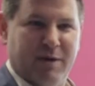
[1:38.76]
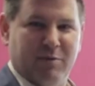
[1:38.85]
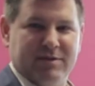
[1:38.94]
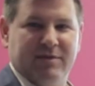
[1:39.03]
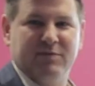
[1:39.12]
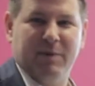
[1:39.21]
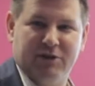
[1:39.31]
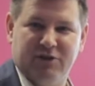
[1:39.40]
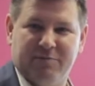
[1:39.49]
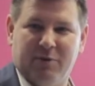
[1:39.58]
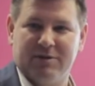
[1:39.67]
ma mocne
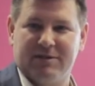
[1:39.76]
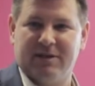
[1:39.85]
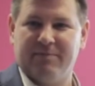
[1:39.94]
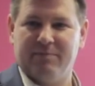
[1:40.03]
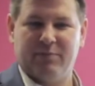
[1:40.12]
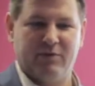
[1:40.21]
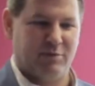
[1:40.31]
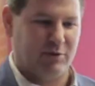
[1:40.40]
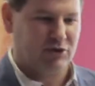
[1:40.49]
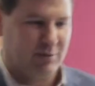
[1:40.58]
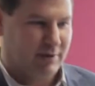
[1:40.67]
wsparcie w Polsce, pewnie
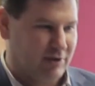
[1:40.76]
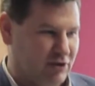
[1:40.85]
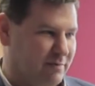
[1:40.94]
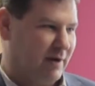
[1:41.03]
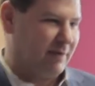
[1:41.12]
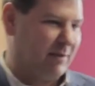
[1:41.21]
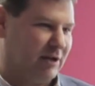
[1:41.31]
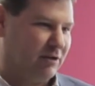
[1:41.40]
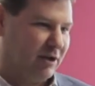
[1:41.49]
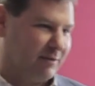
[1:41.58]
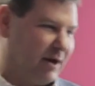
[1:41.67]
będziemy też w
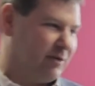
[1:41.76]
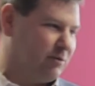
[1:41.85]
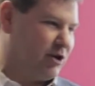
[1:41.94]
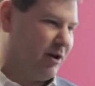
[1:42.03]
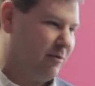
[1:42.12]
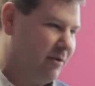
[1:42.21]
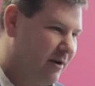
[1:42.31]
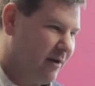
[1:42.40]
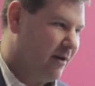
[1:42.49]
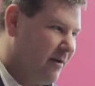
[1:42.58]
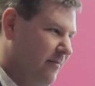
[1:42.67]
maratonach brali udział
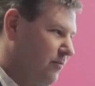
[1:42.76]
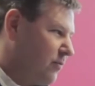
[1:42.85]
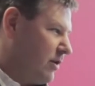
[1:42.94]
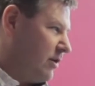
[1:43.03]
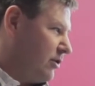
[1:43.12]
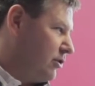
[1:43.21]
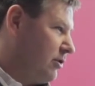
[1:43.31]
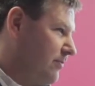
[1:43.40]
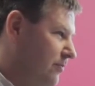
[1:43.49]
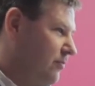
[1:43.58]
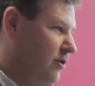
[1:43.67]

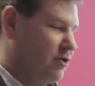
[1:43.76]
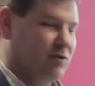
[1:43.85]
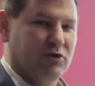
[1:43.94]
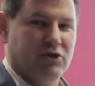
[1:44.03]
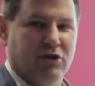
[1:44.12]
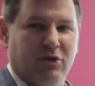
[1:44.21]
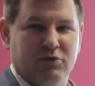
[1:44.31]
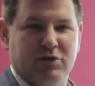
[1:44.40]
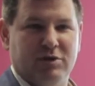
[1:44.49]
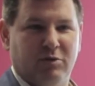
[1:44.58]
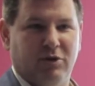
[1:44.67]
i oczywiście
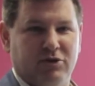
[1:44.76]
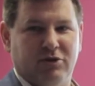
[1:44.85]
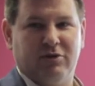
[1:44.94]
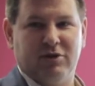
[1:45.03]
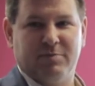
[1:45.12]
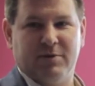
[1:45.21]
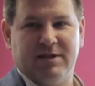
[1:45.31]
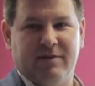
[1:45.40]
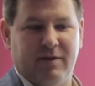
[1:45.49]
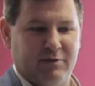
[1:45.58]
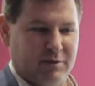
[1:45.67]
dobrze instruktorzy, to jest
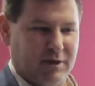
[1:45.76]
podstawa.